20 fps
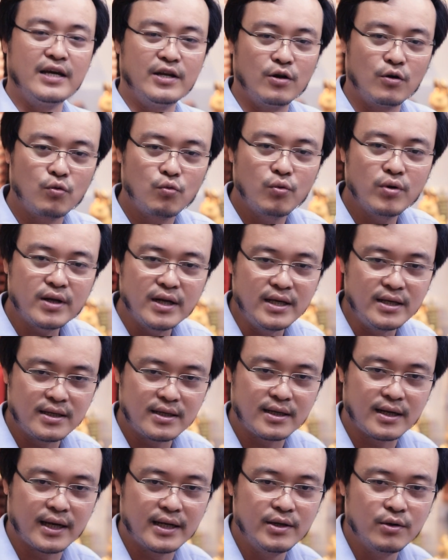để nó quyết định
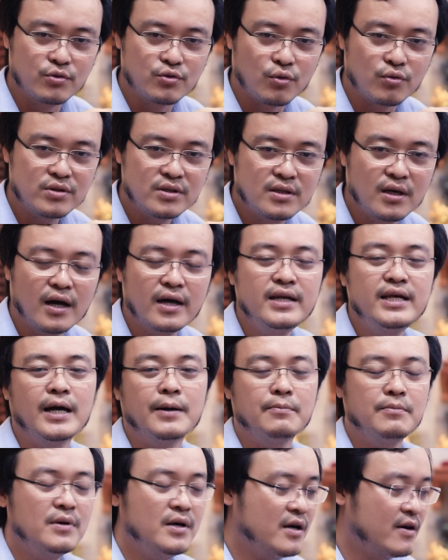cái yếu tố thời
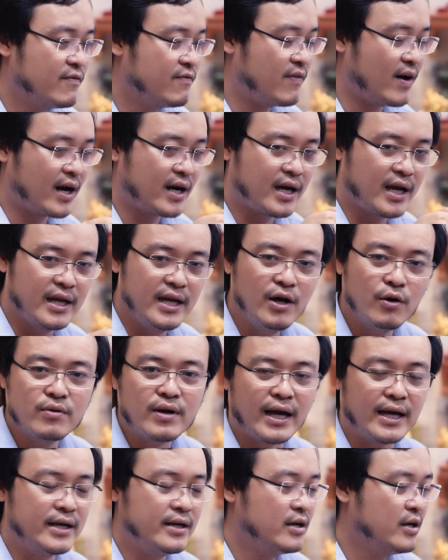điểm. Và cái điều
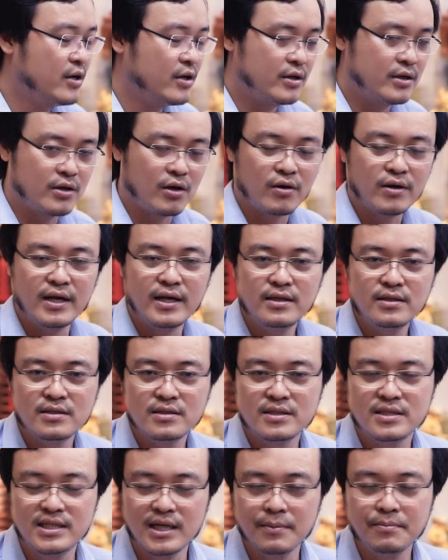này nó
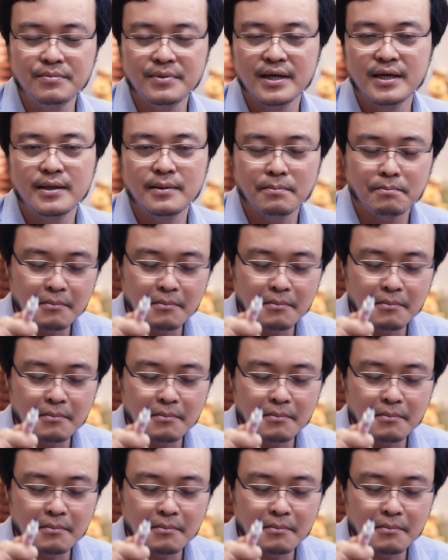chiếm đến